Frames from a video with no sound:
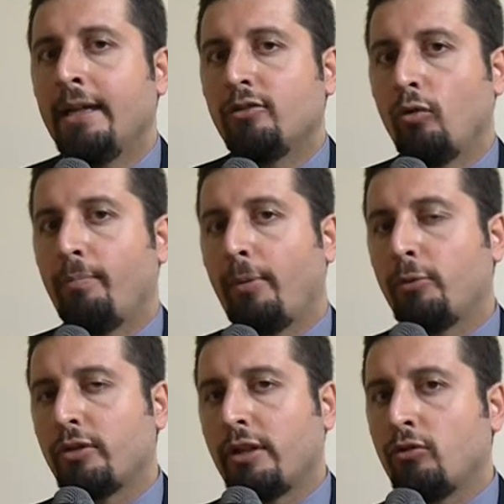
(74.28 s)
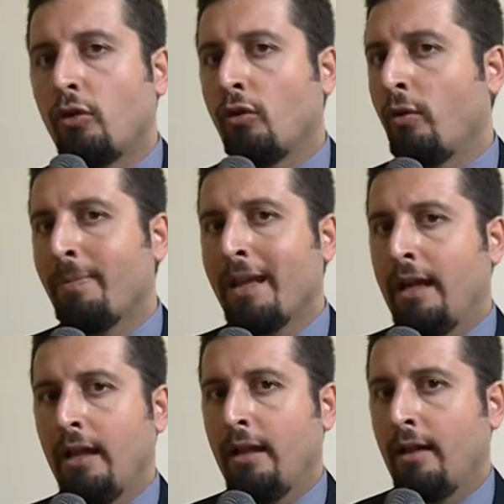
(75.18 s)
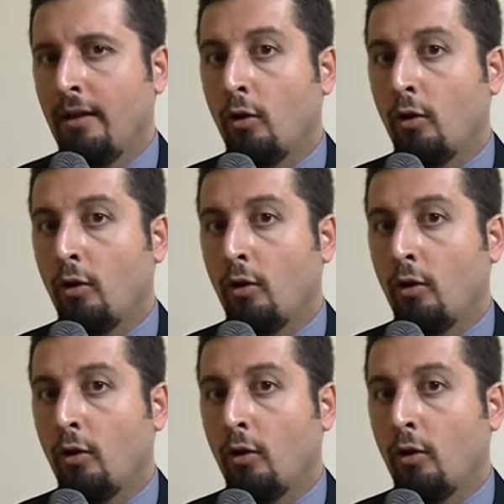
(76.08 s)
sul proprio territorio eh,